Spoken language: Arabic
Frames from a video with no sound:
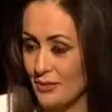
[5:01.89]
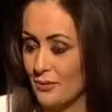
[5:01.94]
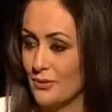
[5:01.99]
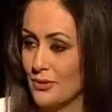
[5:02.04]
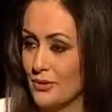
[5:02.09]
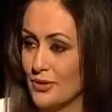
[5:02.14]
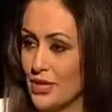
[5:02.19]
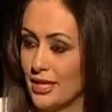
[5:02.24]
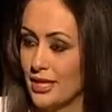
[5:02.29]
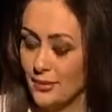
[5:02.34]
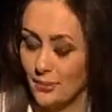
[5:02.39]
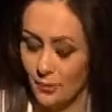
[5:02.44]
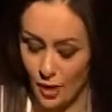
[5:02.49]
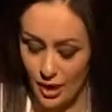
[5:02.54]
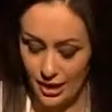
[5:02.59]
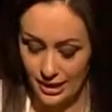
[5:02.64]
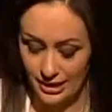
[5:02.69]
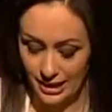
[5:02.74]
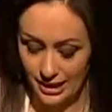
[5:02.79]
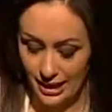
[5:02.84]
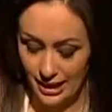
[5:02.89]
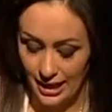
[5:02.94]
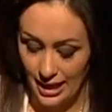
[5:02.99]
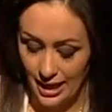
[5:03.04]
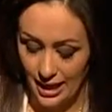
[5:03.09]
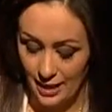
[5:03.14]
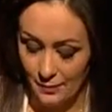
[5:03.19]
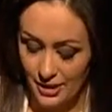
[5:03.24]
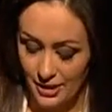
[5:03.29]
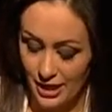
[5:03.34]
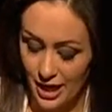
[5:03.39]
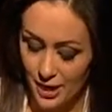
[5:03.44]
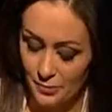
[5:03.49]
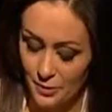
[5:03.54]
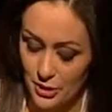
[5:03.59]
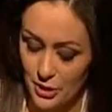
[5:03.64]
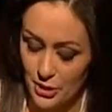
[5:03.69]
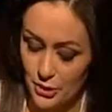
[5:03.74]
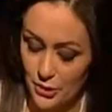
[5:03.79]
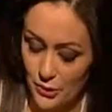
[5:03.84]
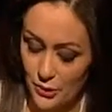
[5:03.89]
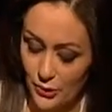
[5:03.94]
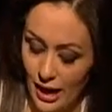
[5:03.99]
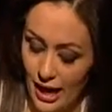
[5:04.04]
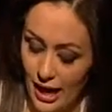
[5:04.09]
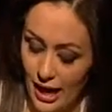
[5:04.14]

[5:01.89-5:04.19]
بجانب معين متى مشروع